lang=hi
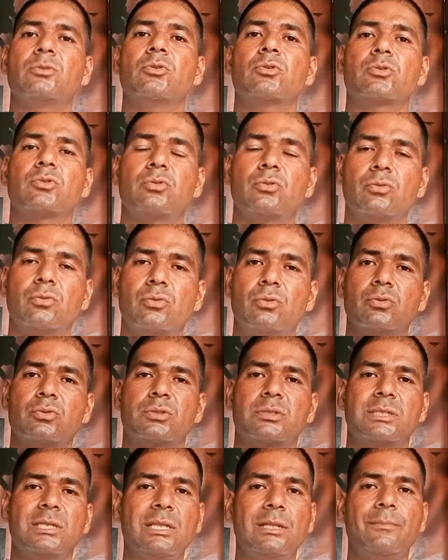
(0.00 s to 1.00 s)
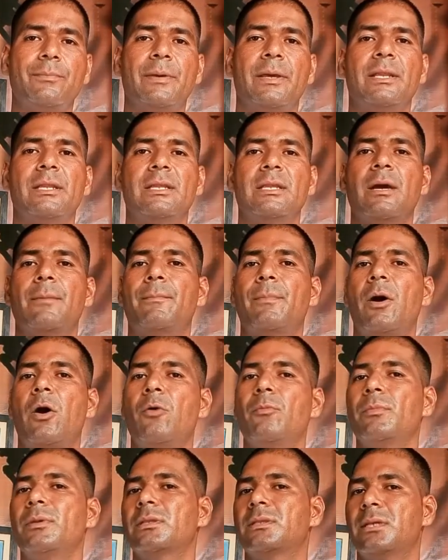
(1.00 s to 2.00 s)
दोस्तों को सीन पेन या
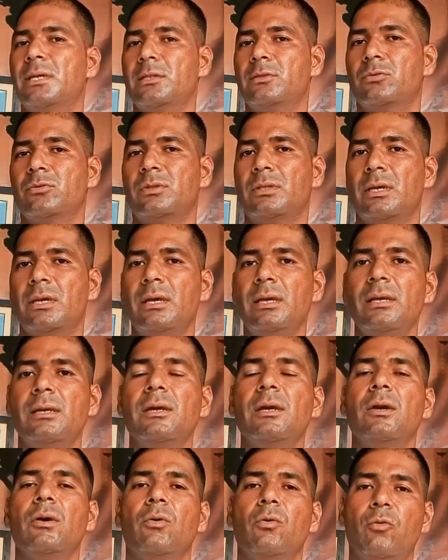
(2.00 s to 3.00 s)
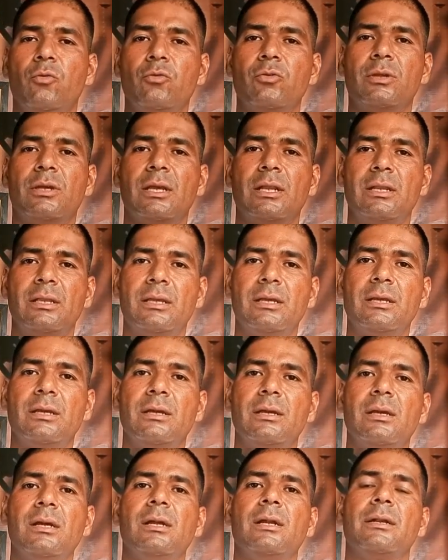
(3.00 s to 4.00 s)
पाँव में दर्द होता है उनके
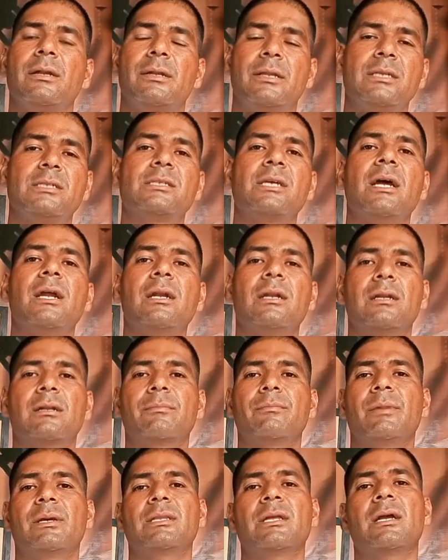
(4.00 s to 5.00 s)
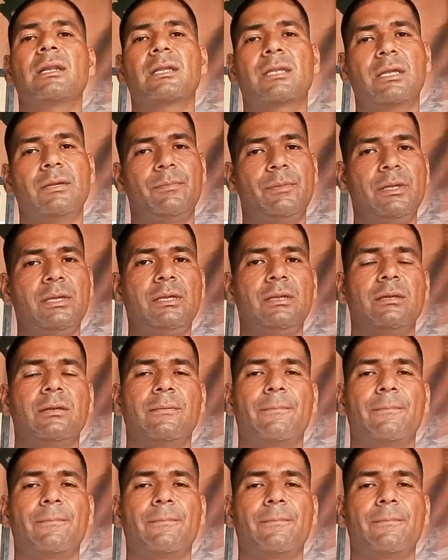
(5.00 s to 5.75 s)
लिए डिजर्ट मैदान की भी